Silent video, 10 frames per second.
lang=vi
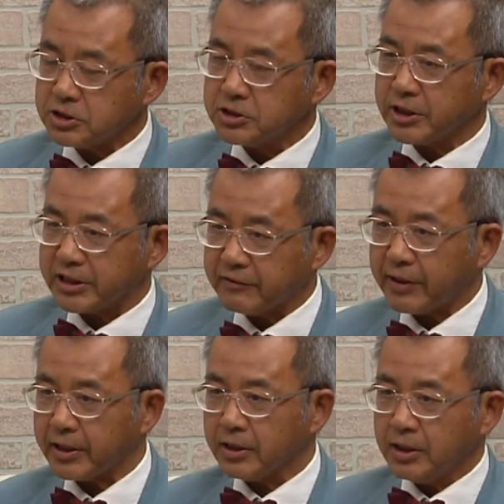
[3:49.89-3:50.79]
chương trình như
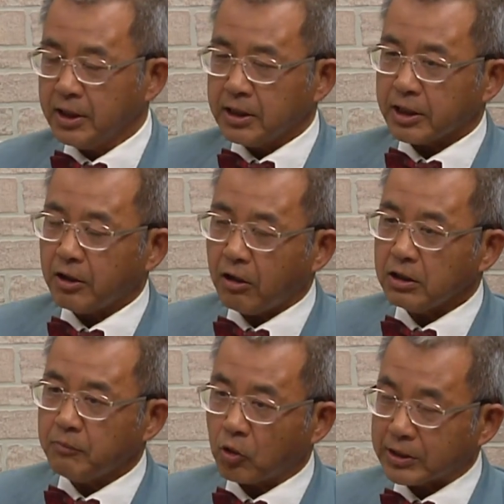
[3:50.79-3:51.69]
vậy cái đó
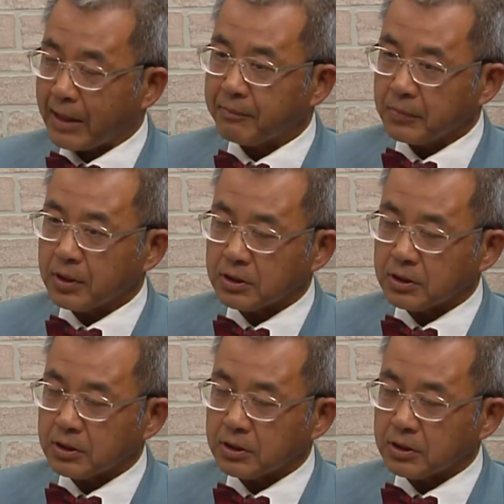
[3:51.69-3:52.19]
là một năm